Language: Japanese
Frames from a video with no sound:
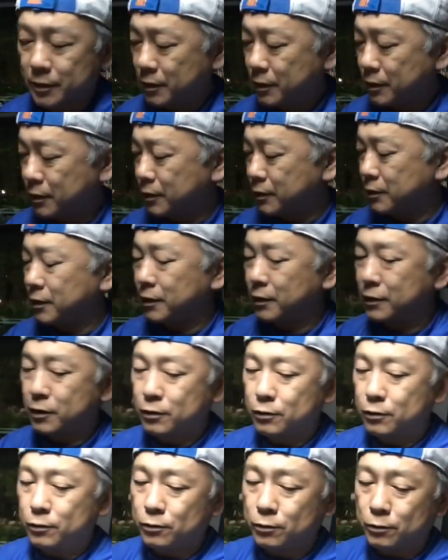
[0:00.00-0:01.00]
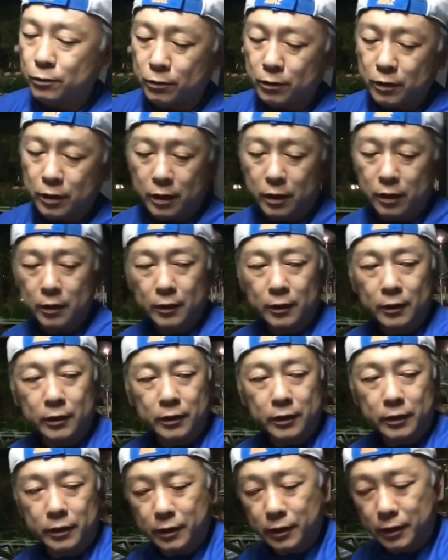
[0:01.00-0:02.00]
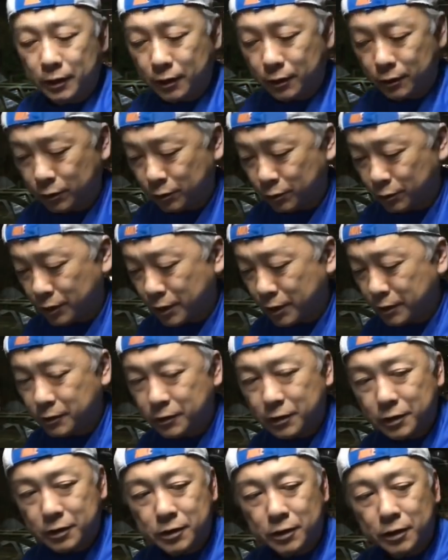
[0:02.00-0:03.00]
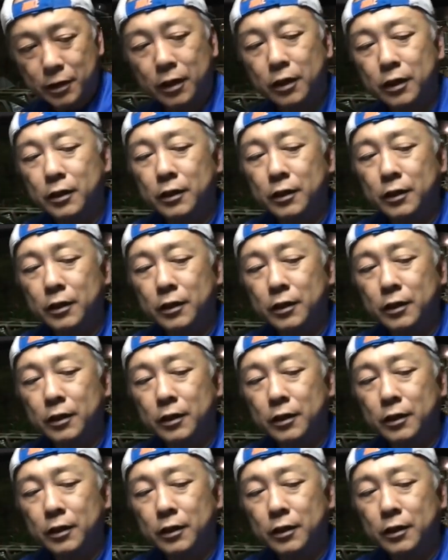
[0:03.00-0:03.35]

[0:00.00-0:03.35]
えー、で今日がえー、っと何日だ